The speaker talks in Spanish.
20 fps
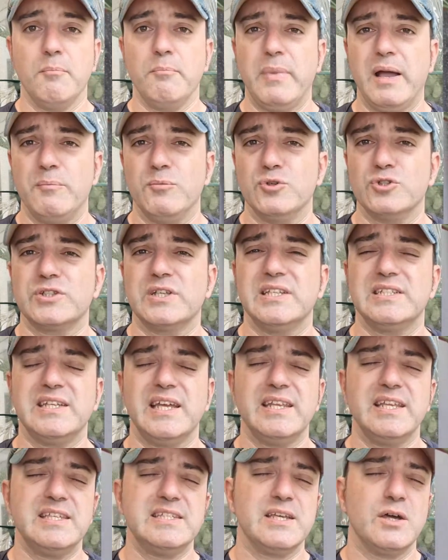Vamos, que
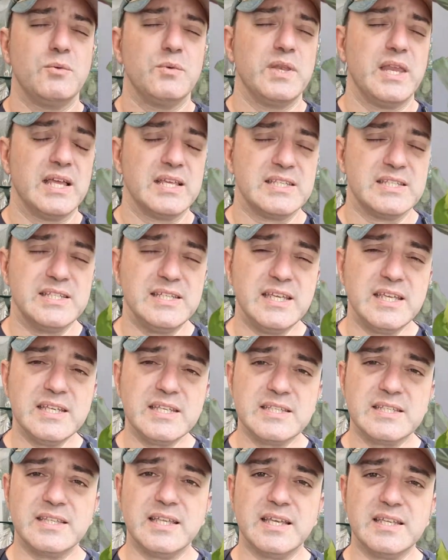se han hecho unas
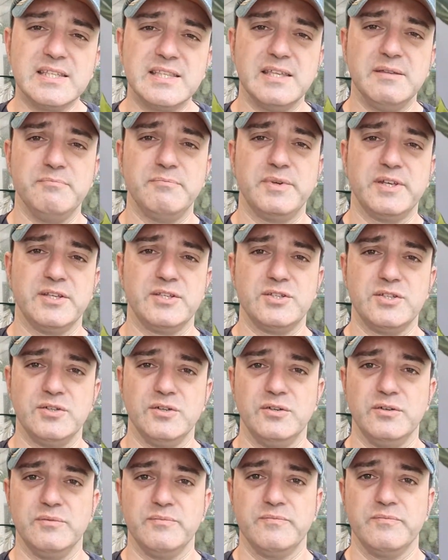siestas de
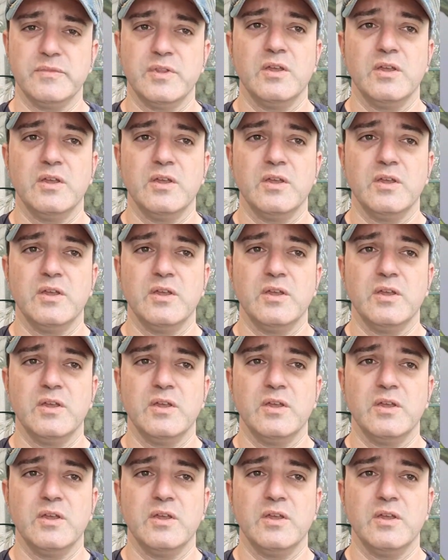impresión.